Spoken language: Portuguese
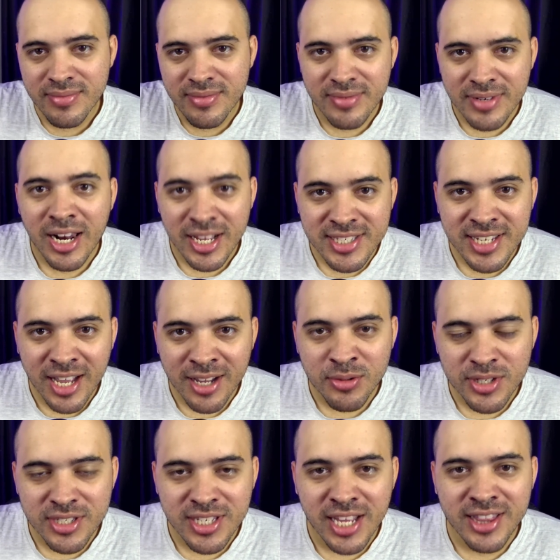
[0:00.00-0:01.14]
lascar com os
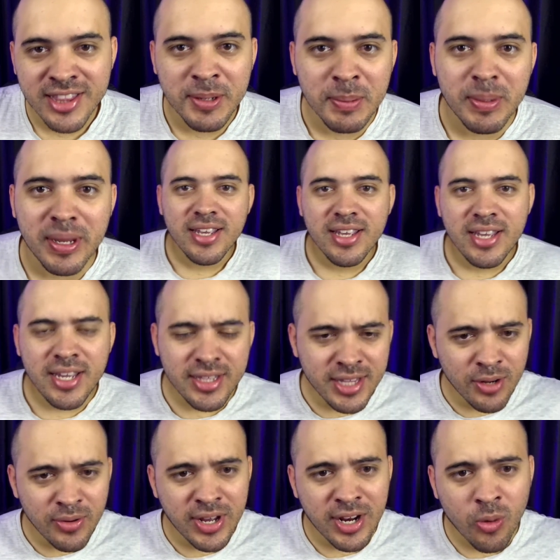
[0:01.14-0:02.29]
sete também.
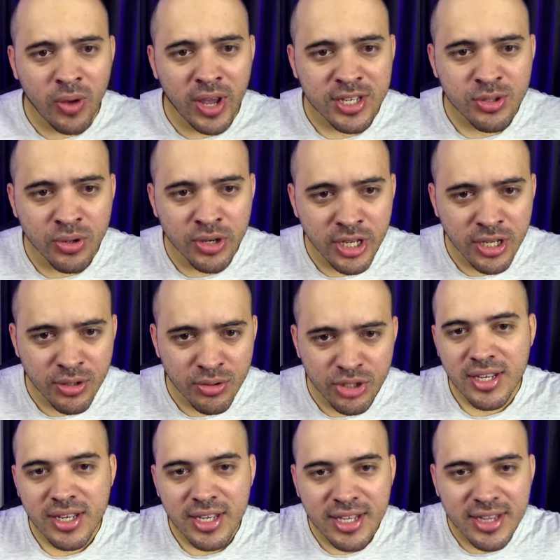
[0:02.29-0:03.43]
Então ela conhece o Hilt
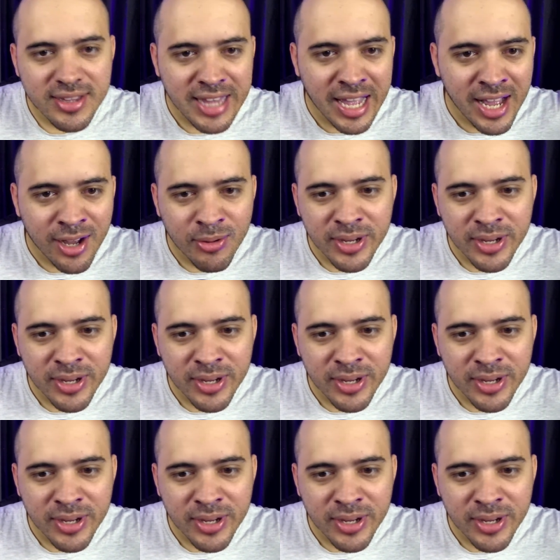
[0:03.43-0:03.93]
e tal,